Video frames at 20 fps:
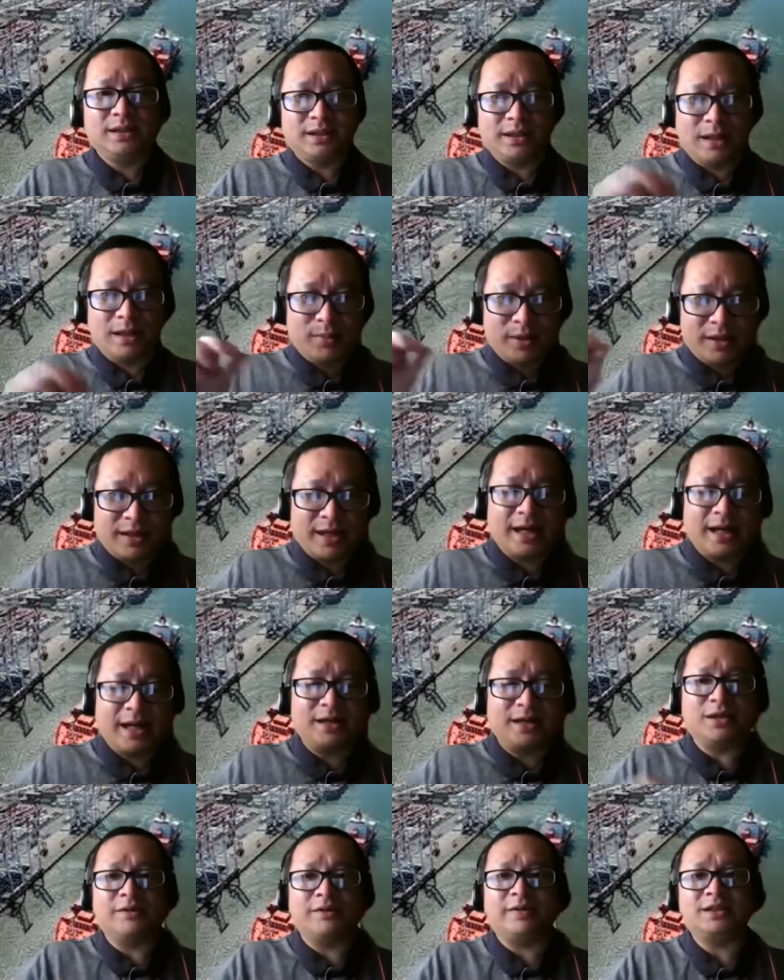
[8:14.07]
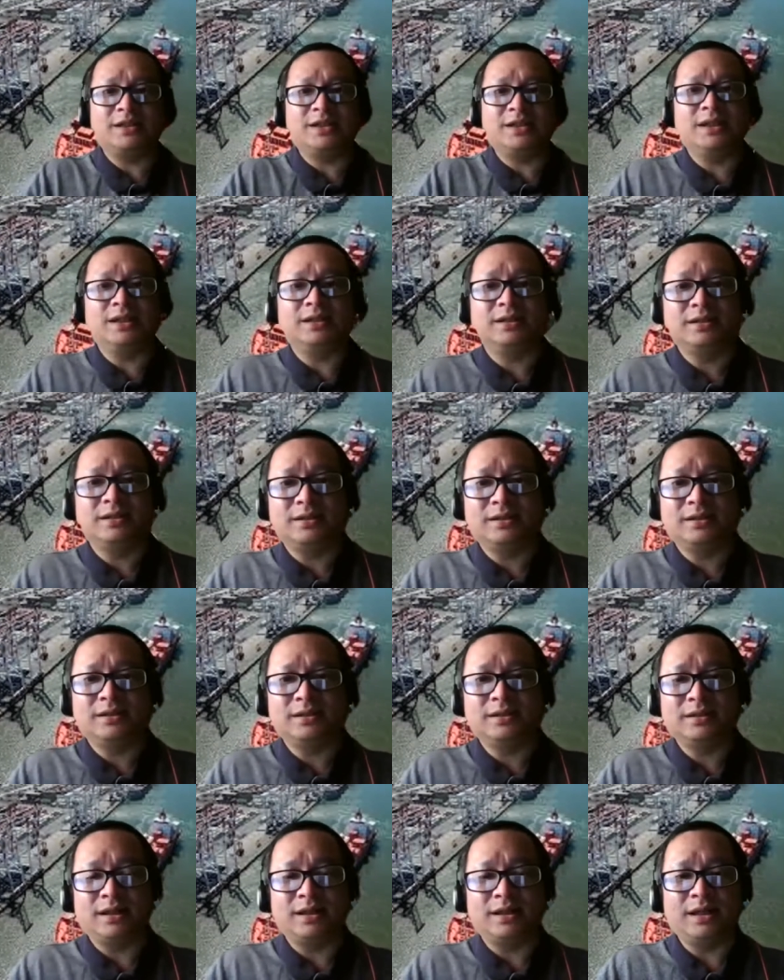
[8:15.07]
để mà ra được cái vaccine
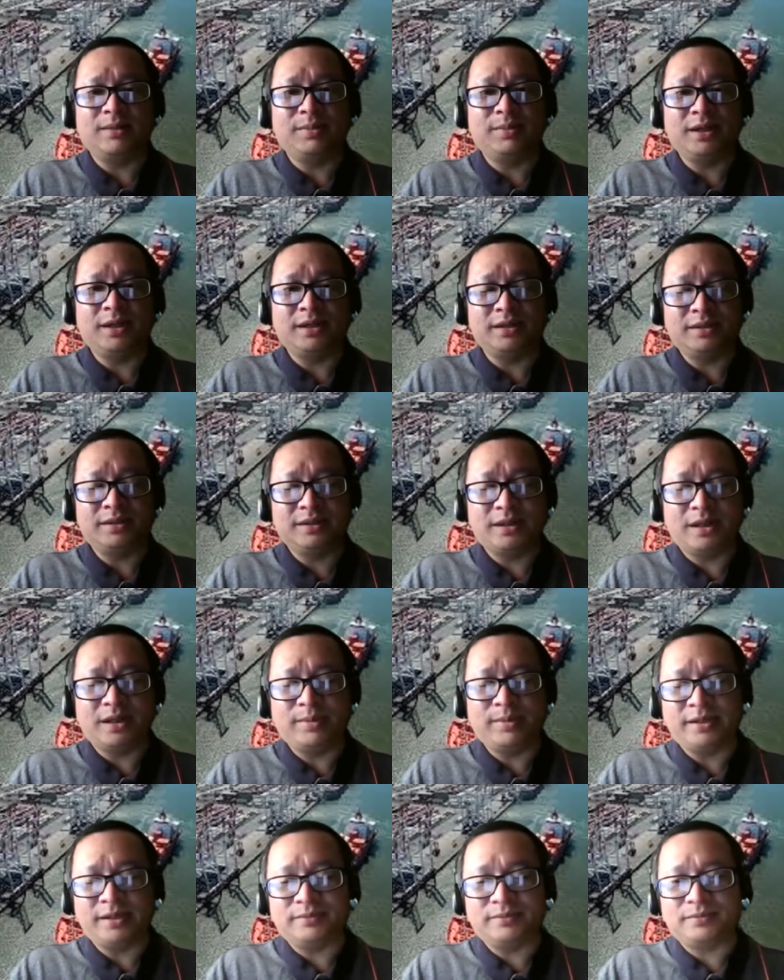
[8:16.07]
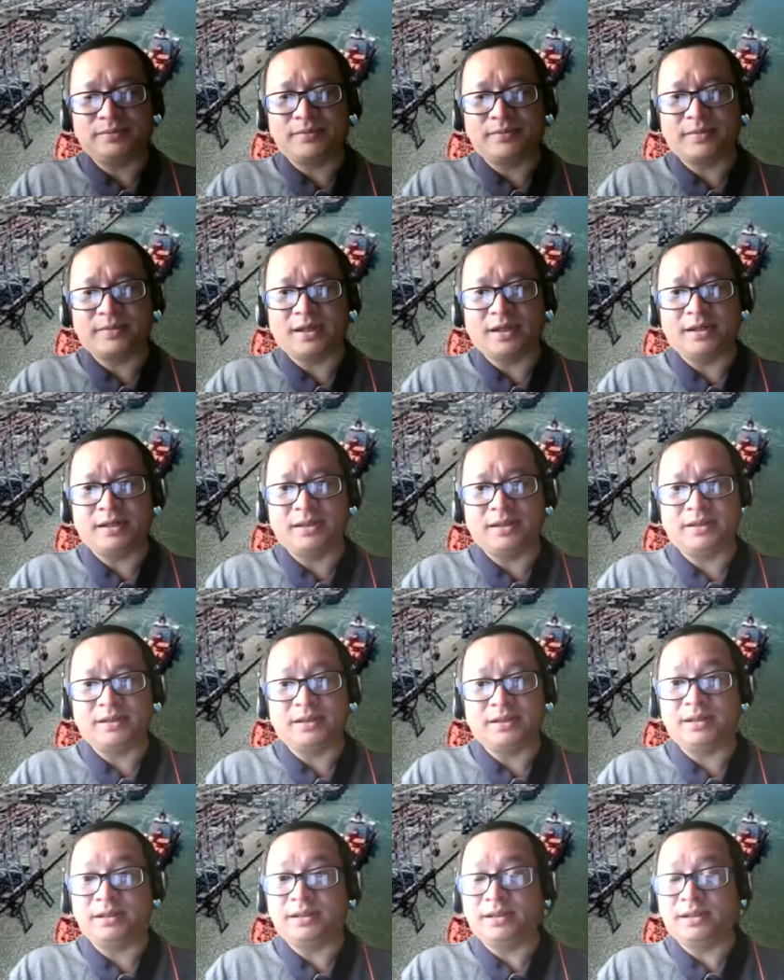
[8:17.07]
để, để mà để mà
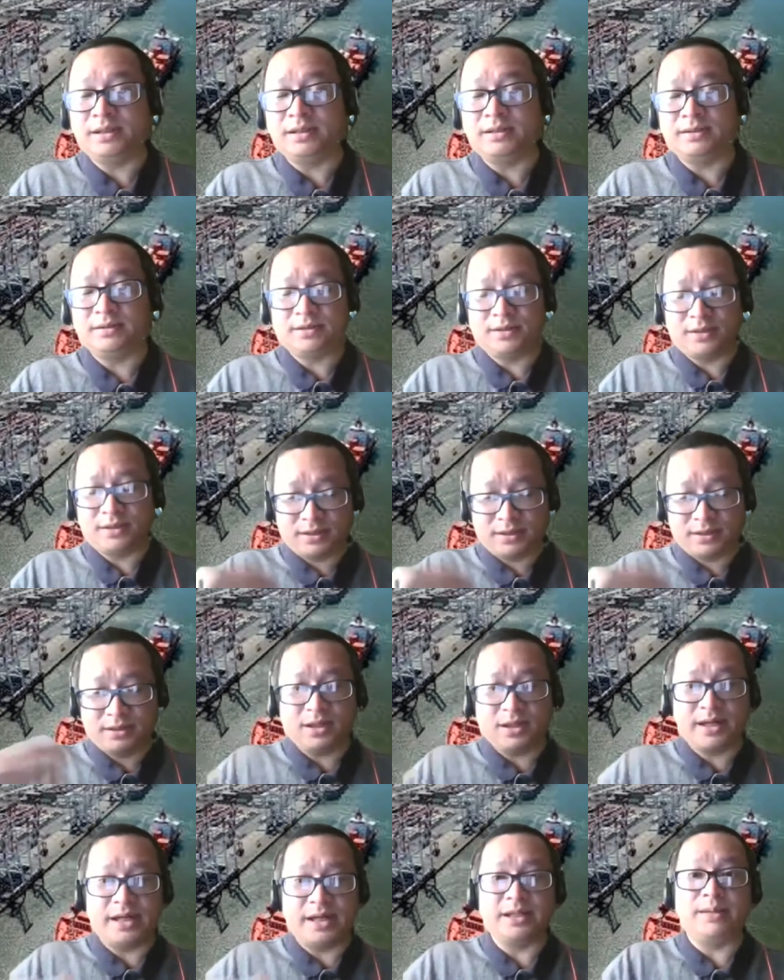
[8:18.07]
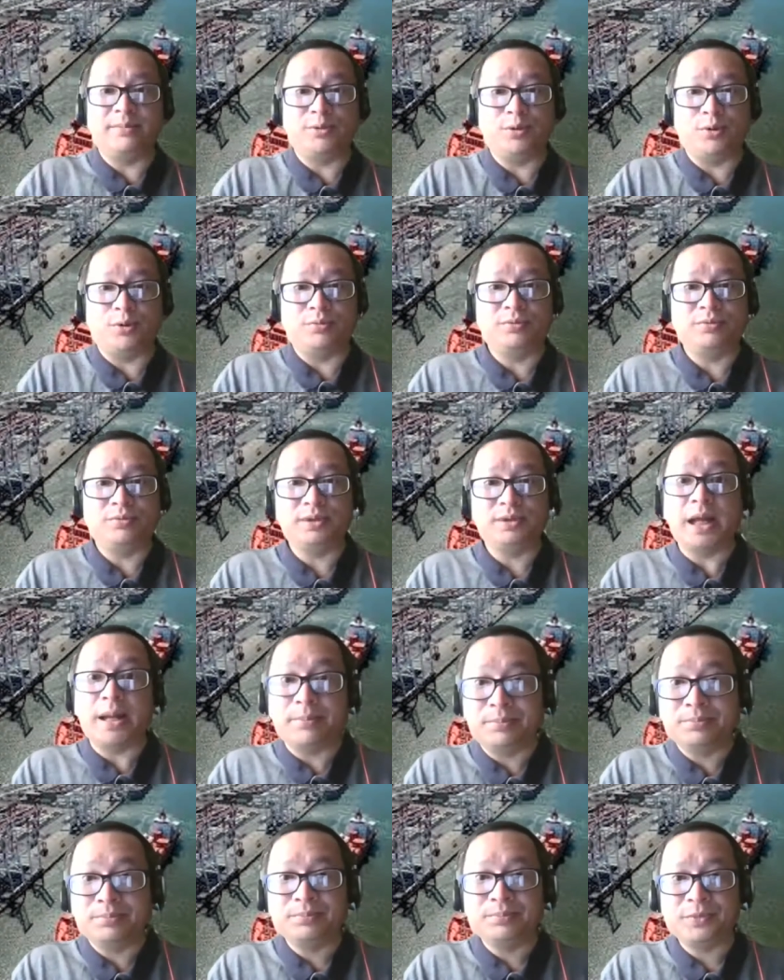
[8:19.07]
uh, thực, thực hiện tiêm chủng
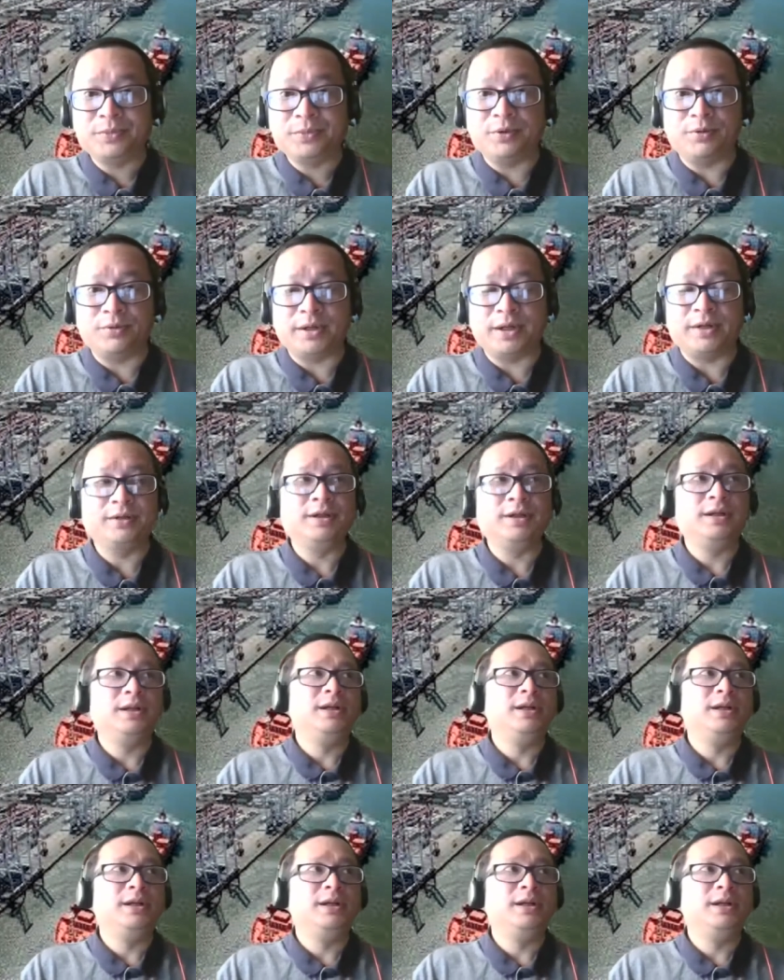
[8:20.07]
thêm đúng không nào